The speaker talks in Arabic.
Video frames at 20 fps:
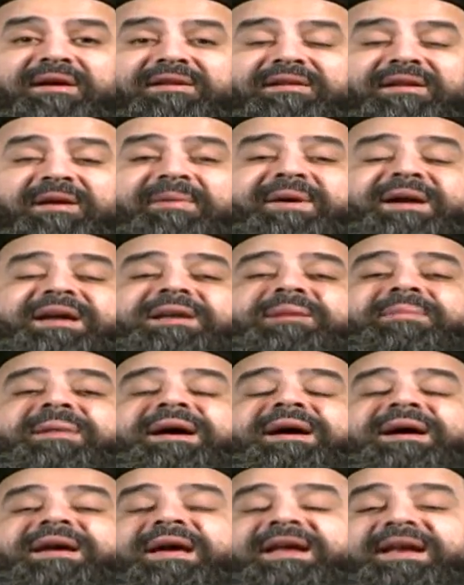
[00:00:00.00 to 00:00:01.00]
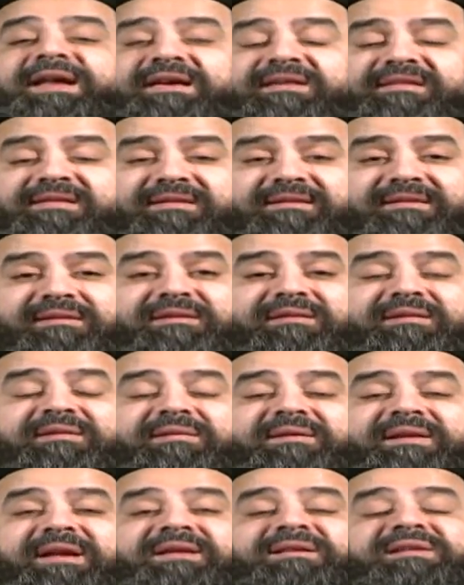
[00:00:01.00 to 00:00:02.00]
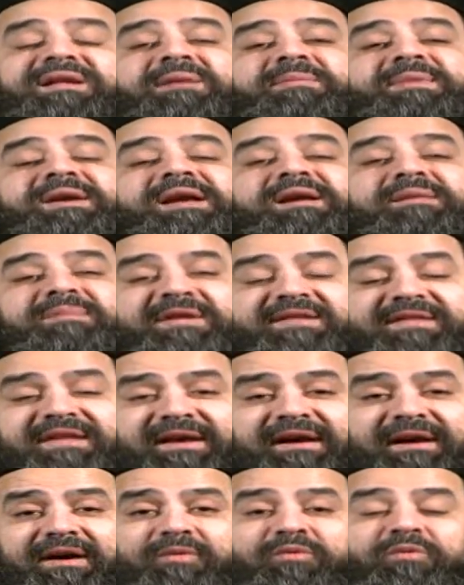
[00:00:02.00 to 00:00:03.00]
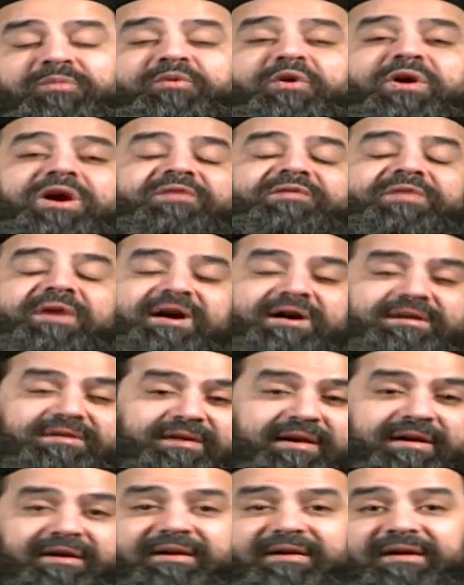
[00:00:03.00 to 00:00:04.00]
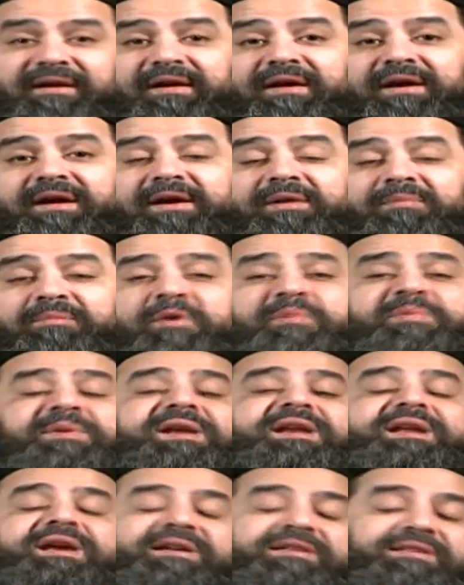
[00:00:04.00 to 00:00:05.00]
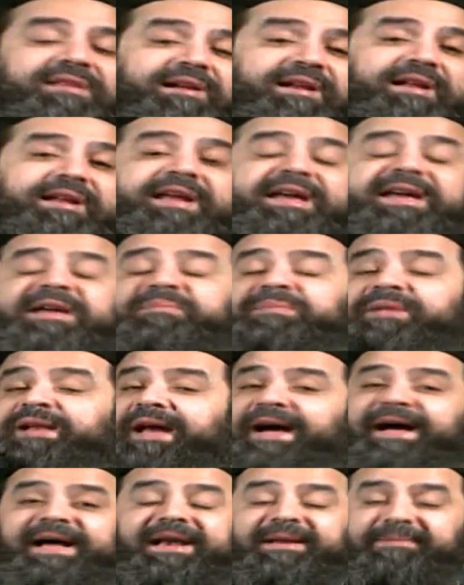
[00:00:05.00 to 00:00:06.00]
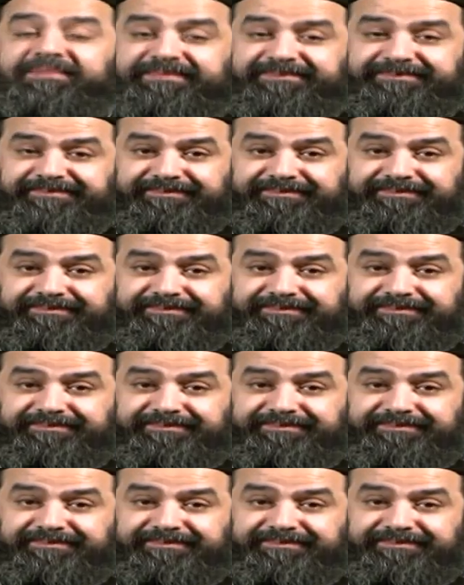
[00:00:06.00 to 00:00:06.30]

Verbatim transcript: طب احنا بقى كناس ننتمي للمسيح وبنقع في اخطاء ممكن يحصل لنا ايه من العالم